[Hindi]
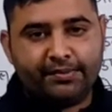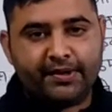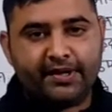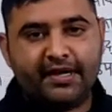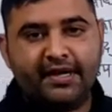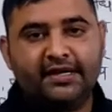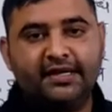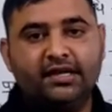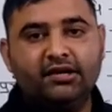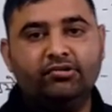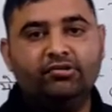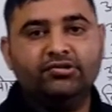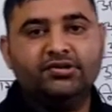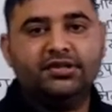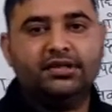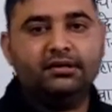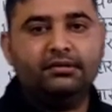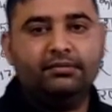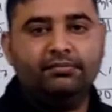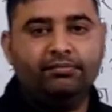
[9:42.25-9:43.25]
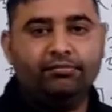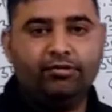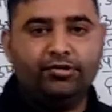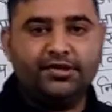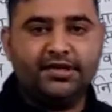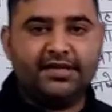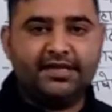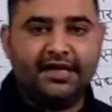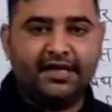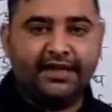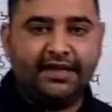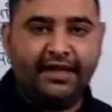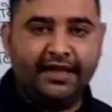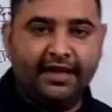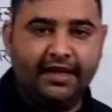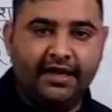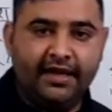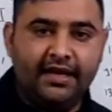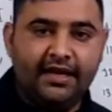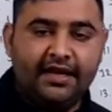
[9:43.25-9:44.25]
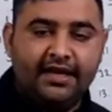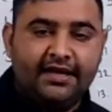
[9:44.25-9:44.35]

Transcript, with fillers: प्रकार के क्वेश्चन पूछे जाते हैं